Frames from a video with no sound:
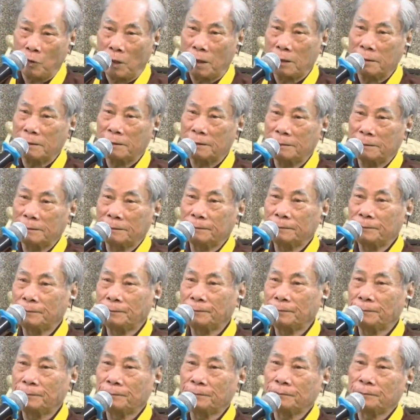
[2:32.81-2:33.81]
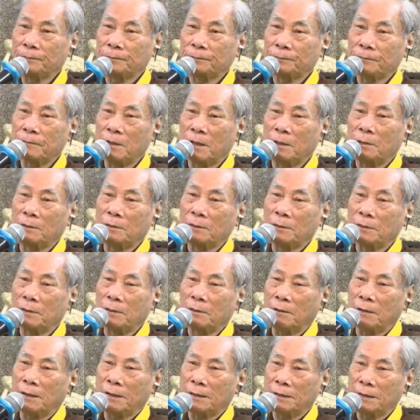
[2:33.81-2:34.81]
Phật. Rồi
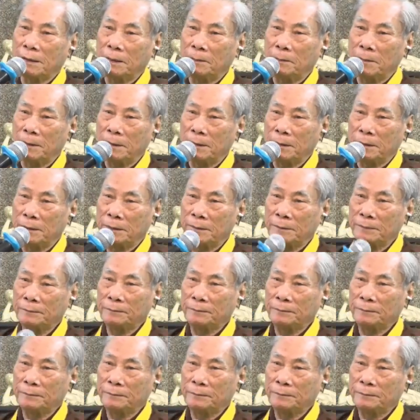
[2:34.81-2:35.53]
con hỏi tiếp đi.